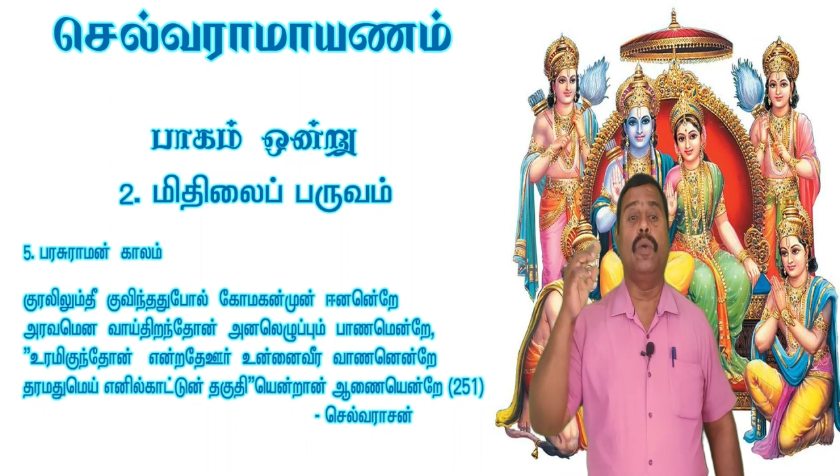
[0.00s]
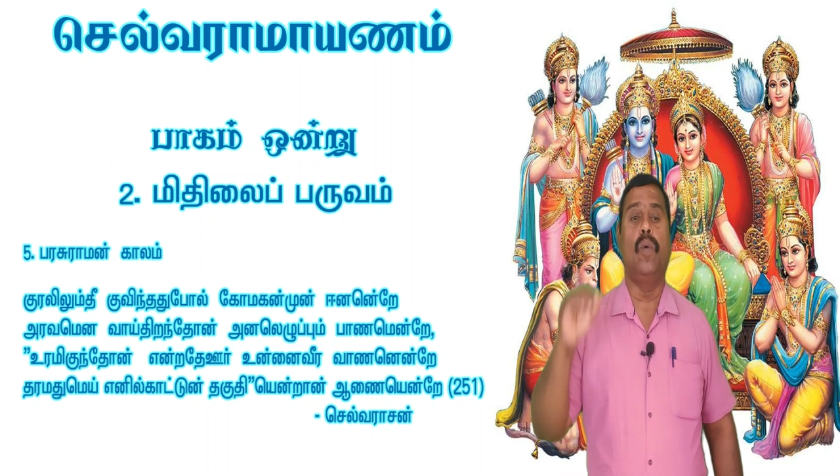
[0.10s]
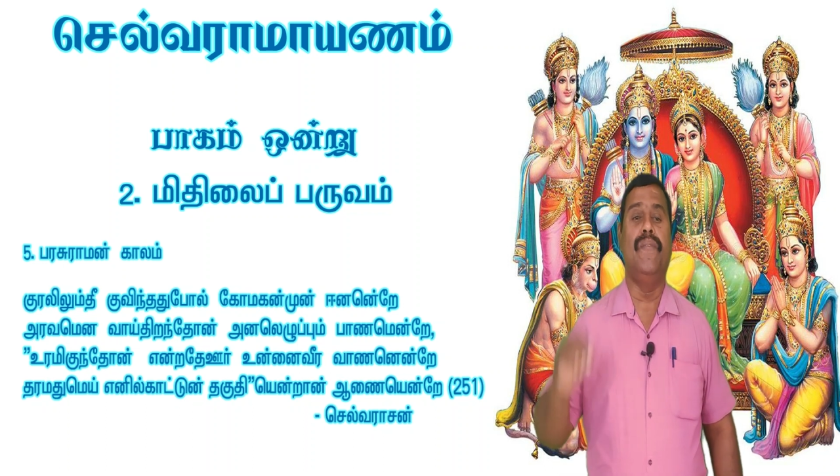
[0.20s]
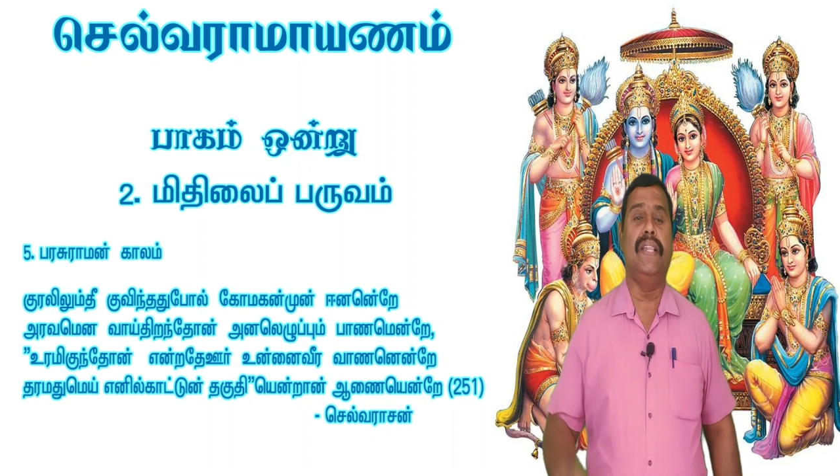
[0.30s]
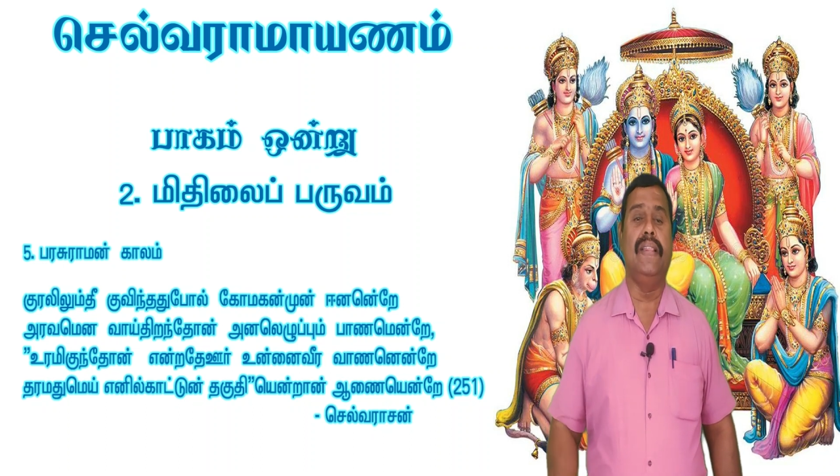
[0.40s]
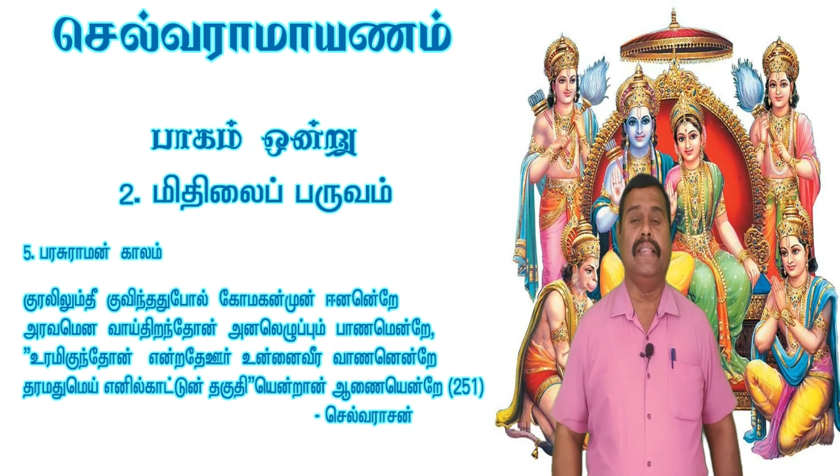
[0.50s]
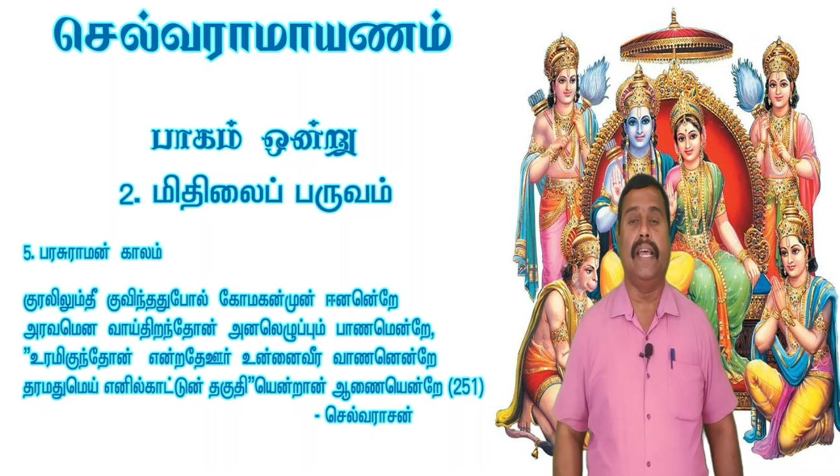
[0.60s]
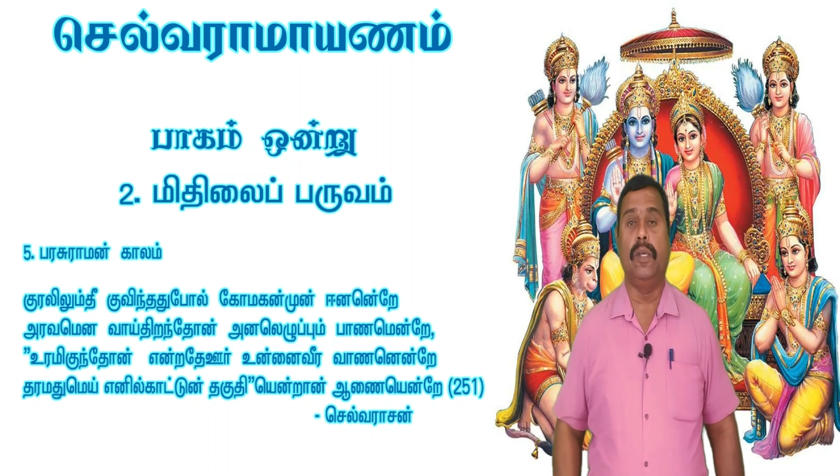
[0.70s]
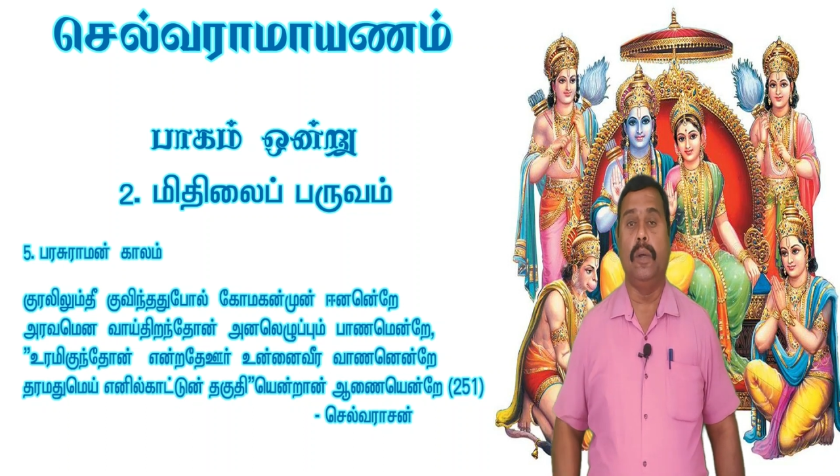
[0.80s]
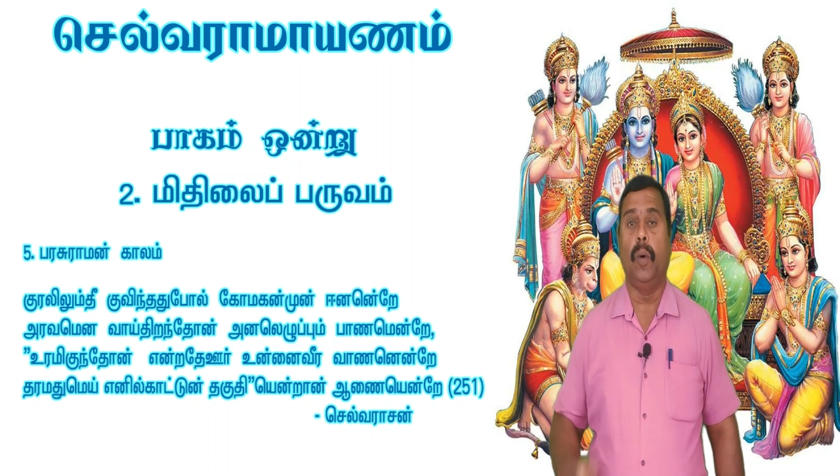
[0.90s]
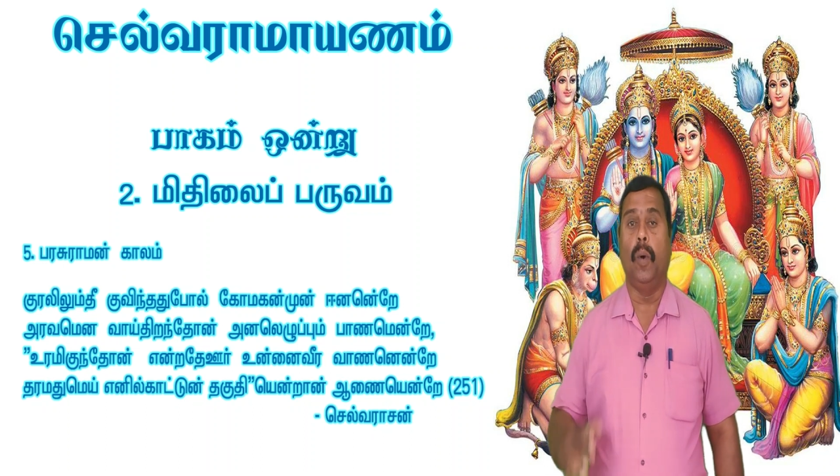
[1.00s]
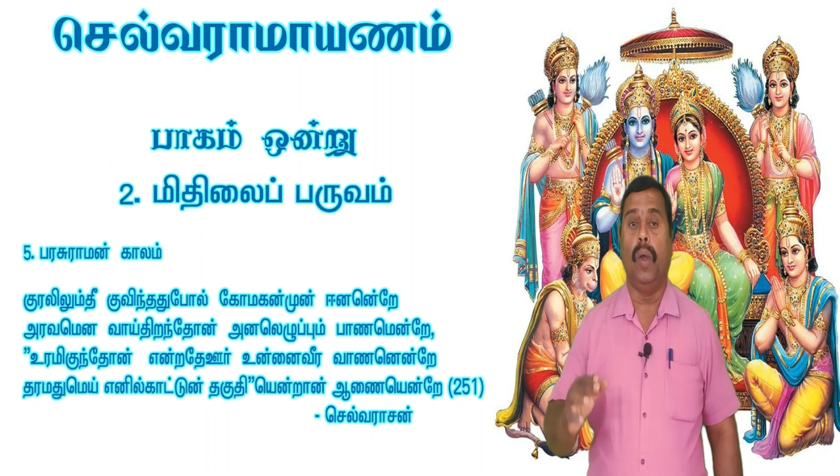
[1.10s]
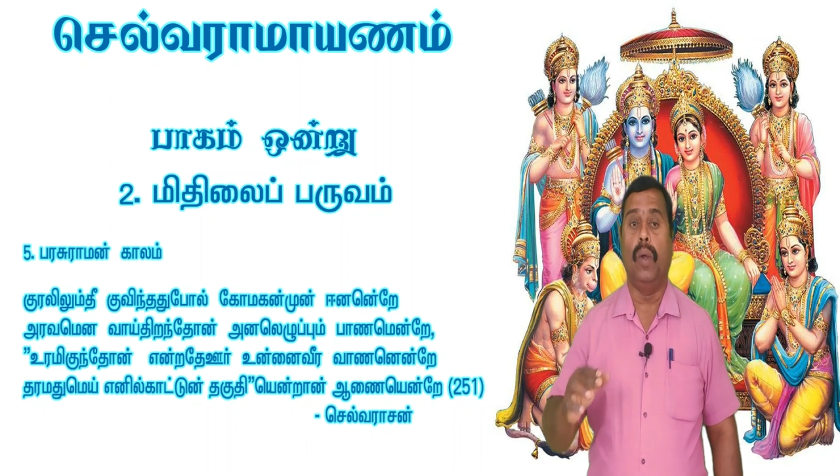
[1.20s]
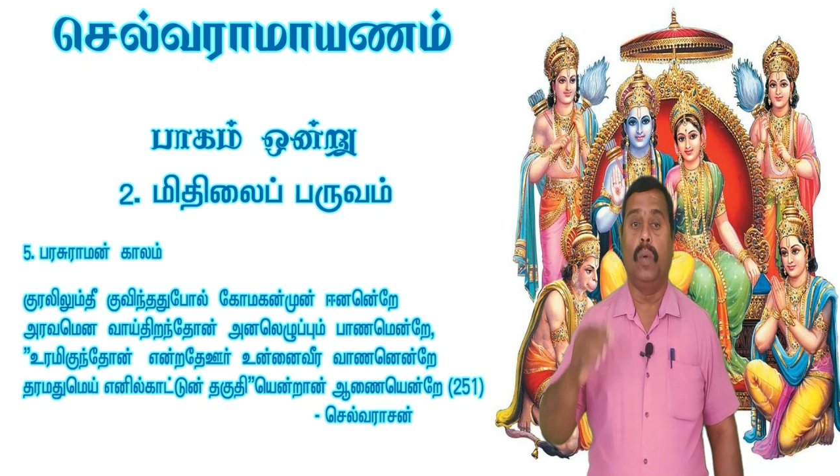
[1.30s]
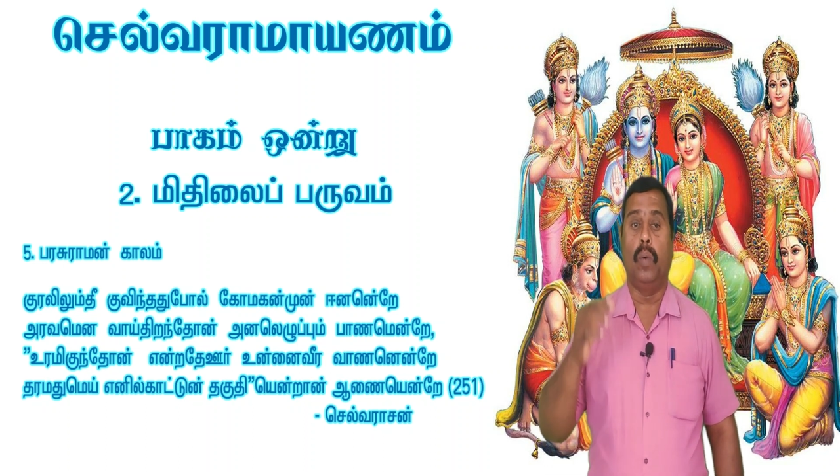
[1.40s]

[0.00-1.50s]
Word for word: குவிந்தது போல்